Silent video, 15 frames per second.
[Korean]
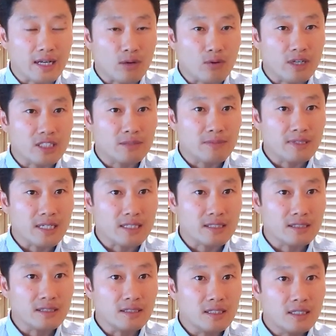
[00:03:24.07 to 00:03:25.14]
라고 하지만
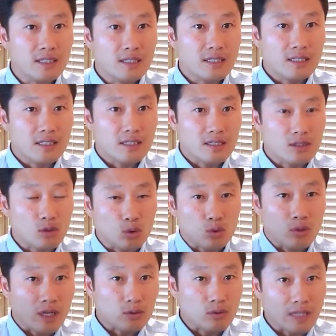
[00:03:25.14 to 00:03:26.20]
사실은
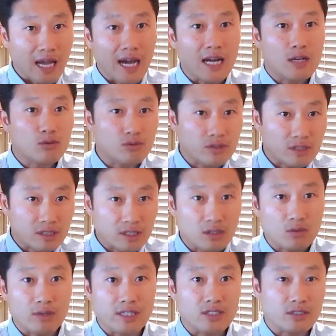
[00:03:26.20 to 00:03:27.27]
너도 나도 다 알고 있는
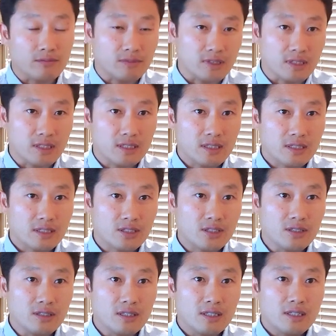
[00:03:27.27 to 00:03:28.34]
그런 관점들.
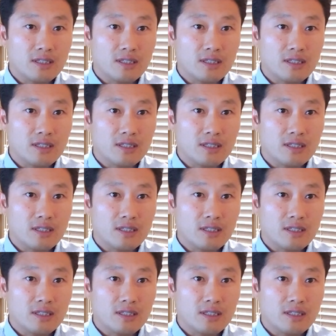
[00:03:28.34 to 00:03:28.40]
그쵸?